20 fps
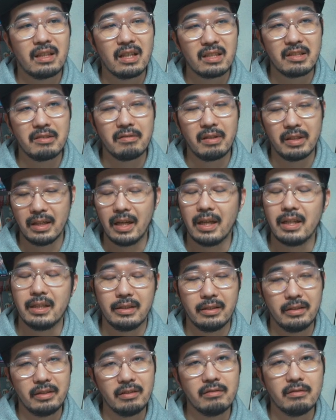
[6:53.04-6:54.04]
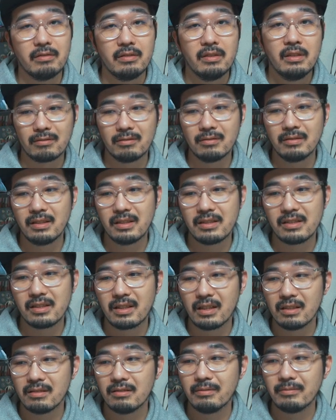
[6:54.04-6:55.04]
価値はないっていうこんな時
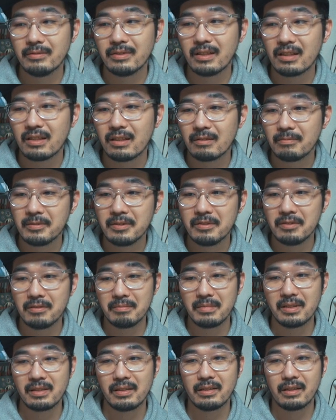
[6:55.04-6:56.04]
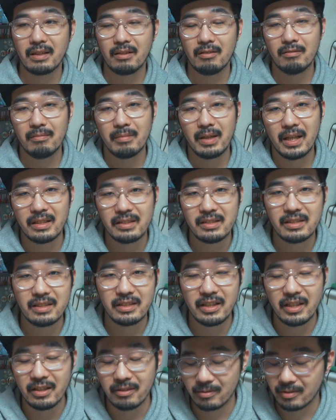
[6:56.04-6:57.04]
間の無駄なものを見せたお前死
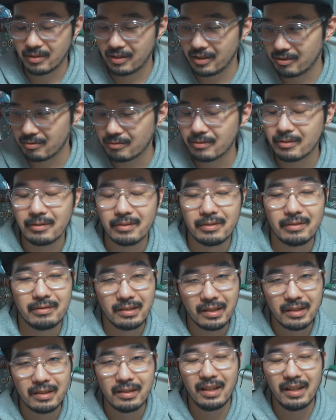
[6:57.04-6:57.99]
ねよっていうことですよね